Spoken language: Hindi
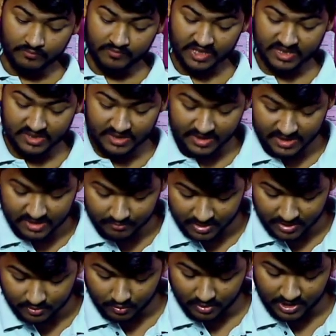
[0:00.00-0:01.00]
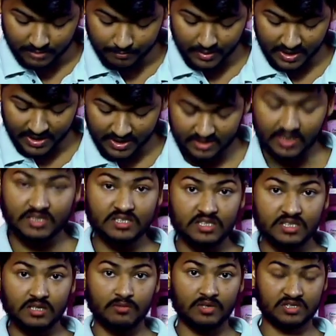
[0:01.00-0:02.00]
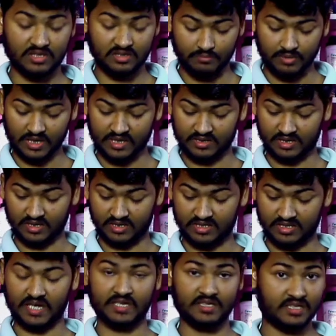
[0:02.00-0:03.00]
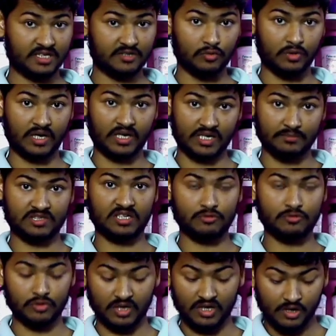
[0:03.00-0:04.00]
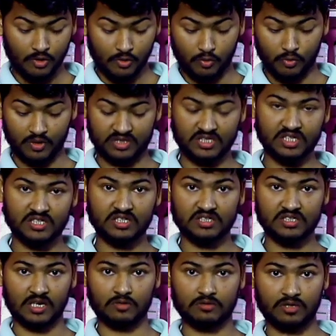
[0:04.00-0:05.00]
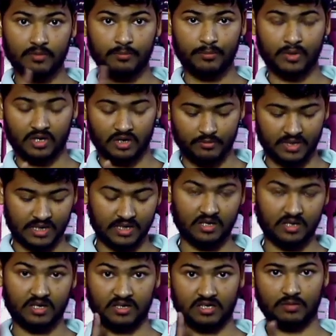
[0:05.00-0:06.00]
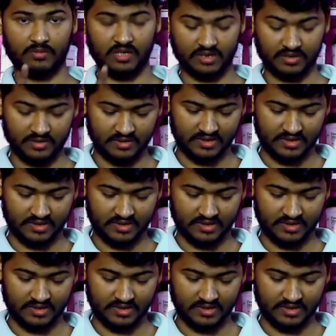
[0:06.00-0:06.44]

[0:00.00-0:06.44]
देखते हैं इसमें जो ग्रिप बनाया था इसकी वजह से बनाया था ताकि ये जो है पेंसिल जो है वो अच्छे से चारों तरफ पकड़ बना ले अंदर में